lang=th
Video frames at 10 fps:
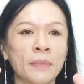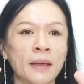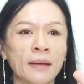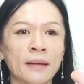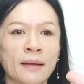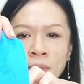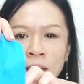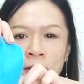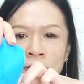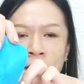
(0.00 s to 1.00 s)
นะ
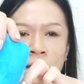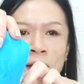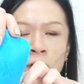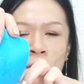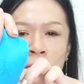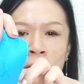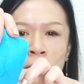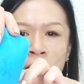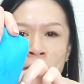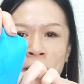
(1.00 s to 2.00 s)
ฝั่งที่ลง บี บี
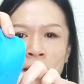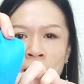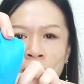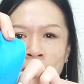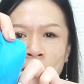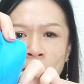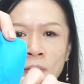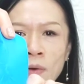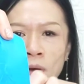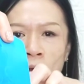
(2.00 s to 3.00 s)
Primer ก่อนนะคะทุก
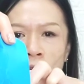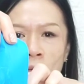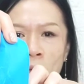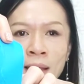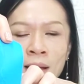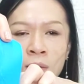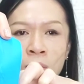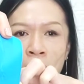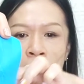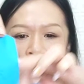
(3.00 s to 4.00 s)
คนเขาจะมี
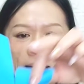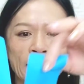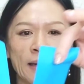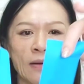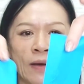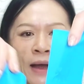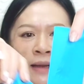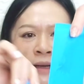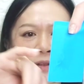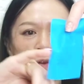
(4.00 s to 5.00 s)
ความมันเยอะกว่า
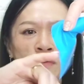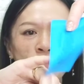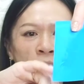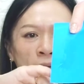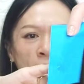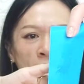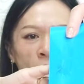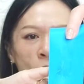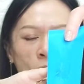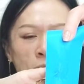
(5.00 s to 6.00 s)
นะส่วนฝั่งที่
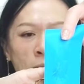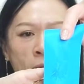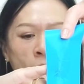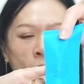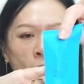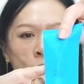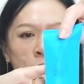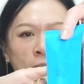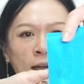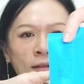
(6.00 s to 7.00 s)
ลงเฉพาะคู
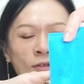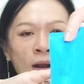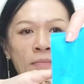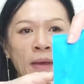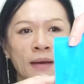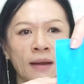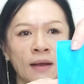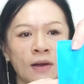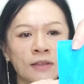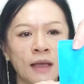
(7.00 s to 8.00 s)
ชั่นอัลตร้าแมตต์นะ
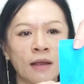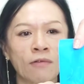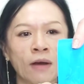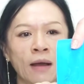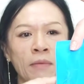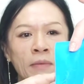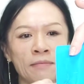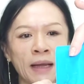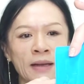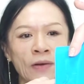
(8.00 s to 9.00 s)
ก็จะเห็นว่าแบบ
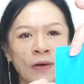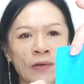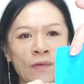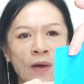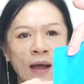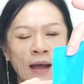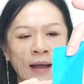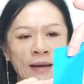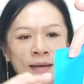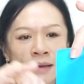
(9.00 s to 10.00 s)
มันน้อยกว่า
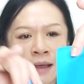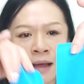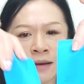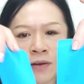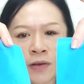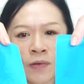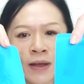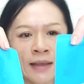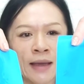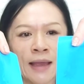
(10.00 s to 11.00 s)
เลยอ่ะน้อยกว่า
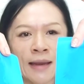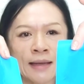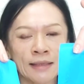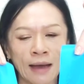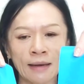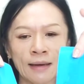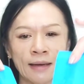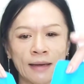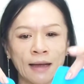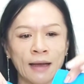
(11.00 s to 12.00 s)
อย่างเห็นได้ชัดเล
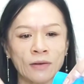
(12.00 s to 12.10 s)
ยนะคะ